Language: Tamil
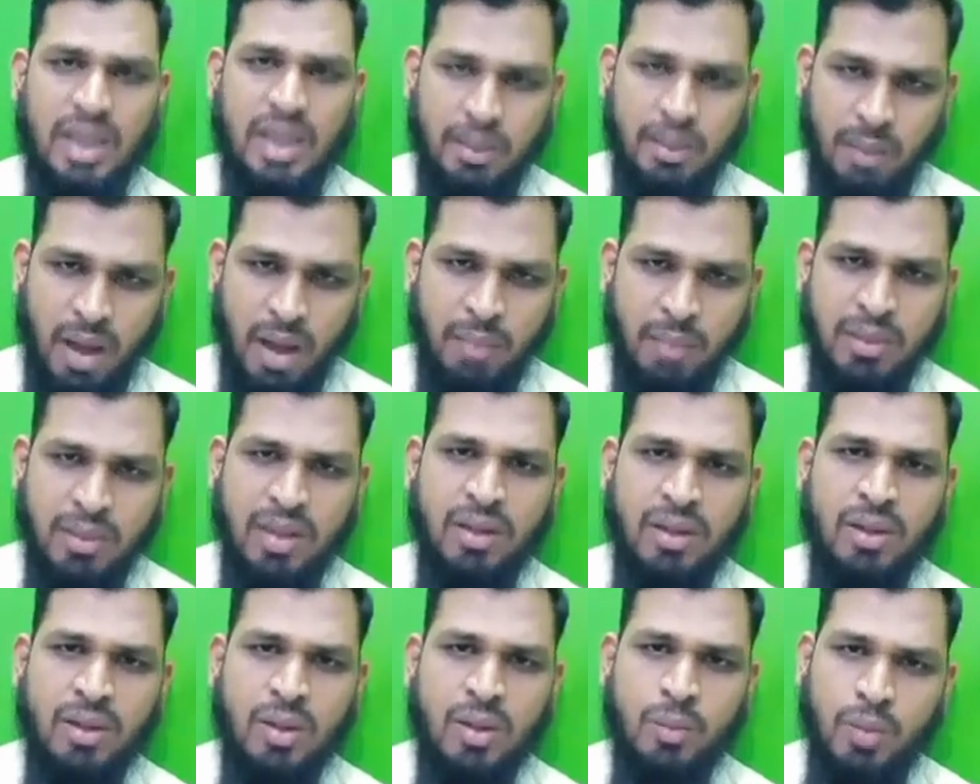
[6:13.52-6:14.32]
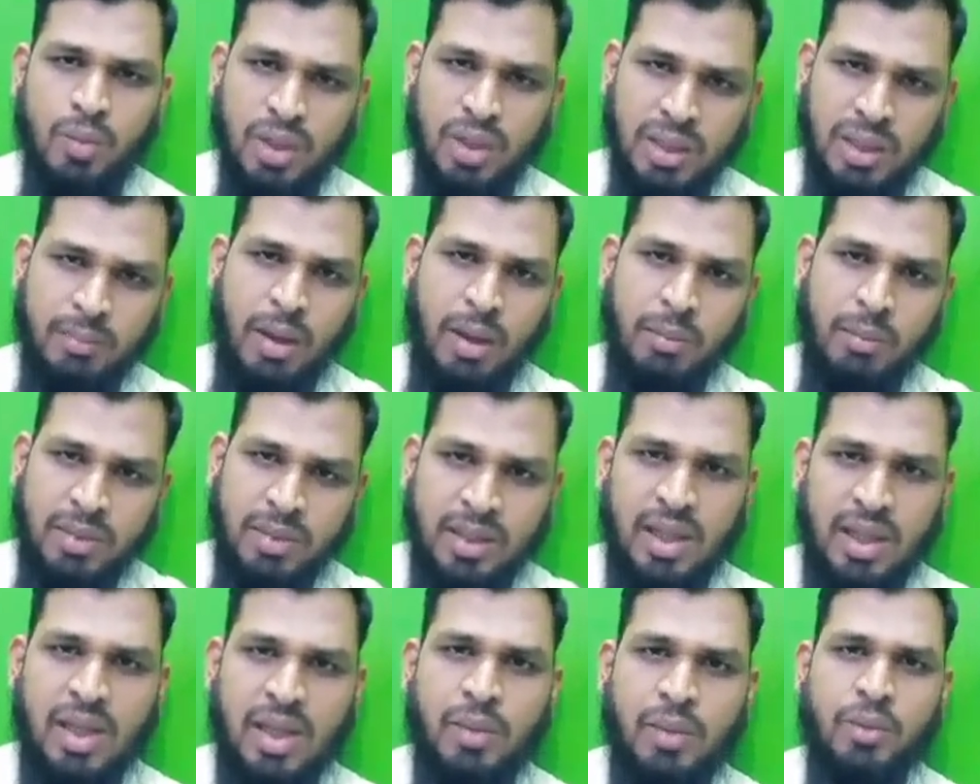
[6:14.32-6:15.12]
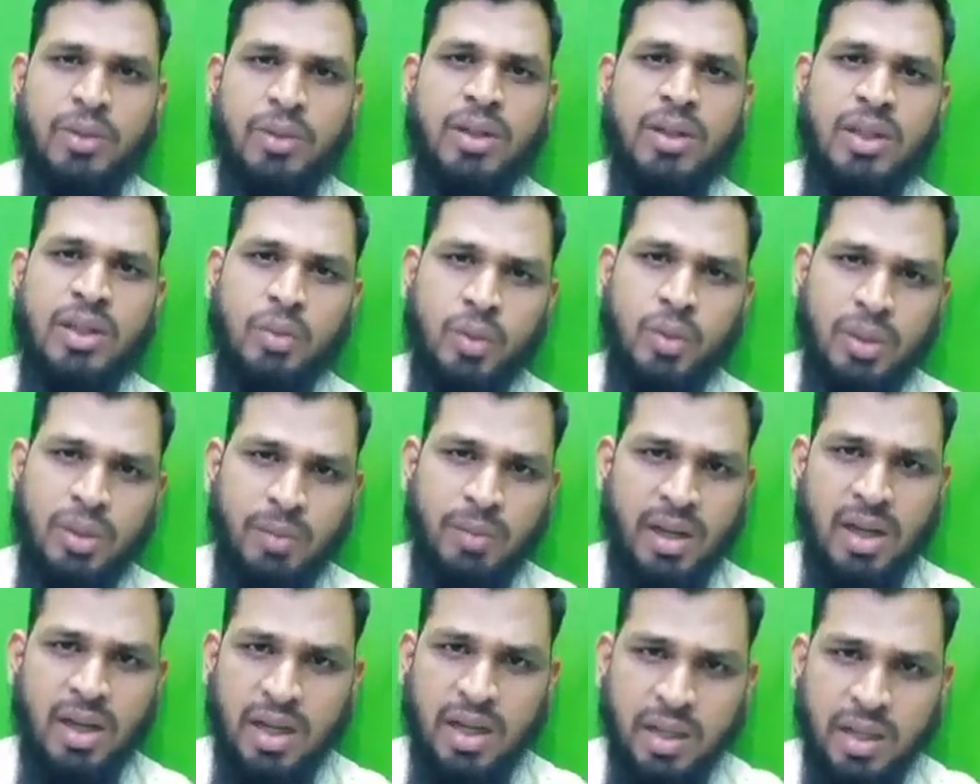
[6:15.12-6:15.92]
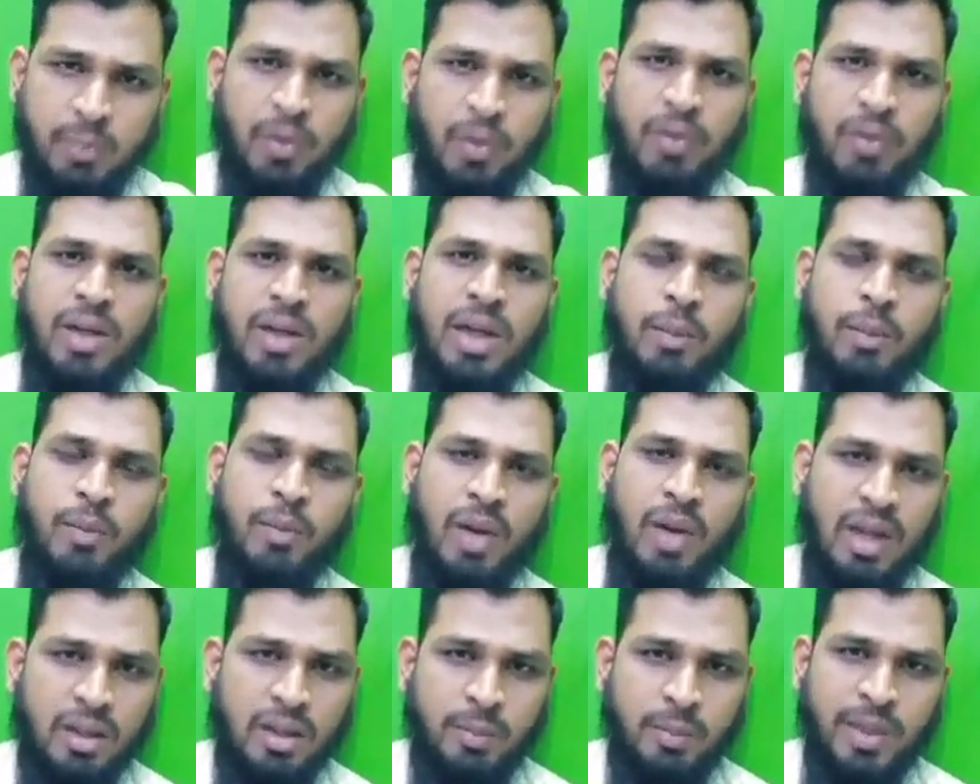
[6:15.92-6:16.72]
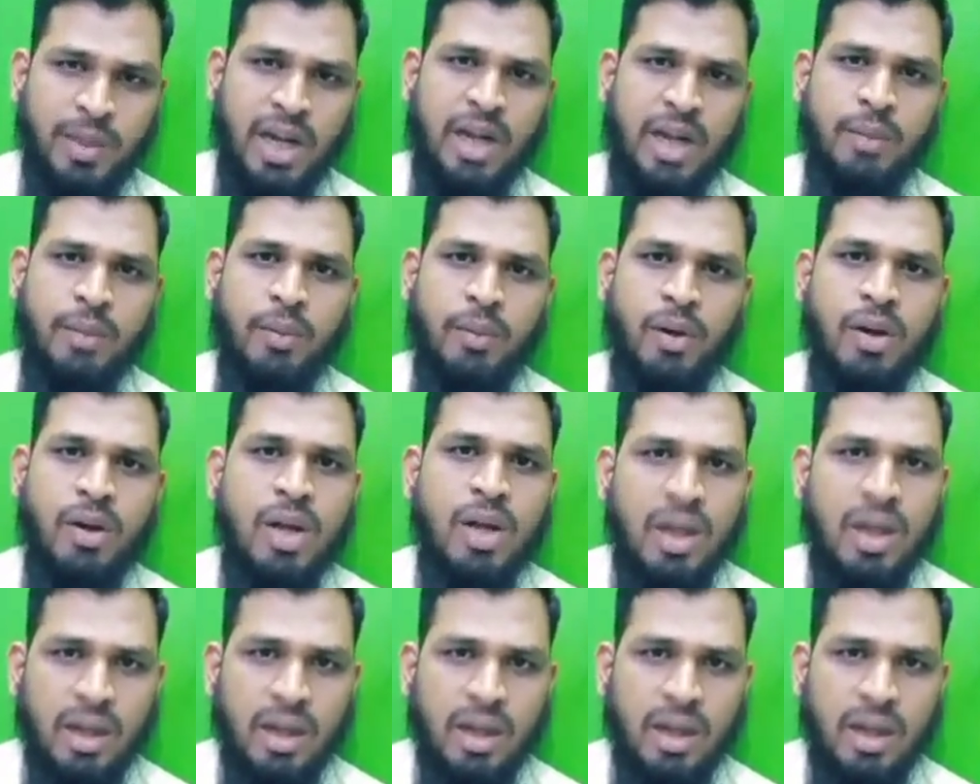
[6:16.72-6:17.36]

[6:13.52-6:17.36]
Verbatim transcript: இமாம் இருக்கும்போது இமாமை தள்ளி விட்டுட்டு உரிமை இல்லை நீ போ வெளியே போ அல்லது பின்னாடி போ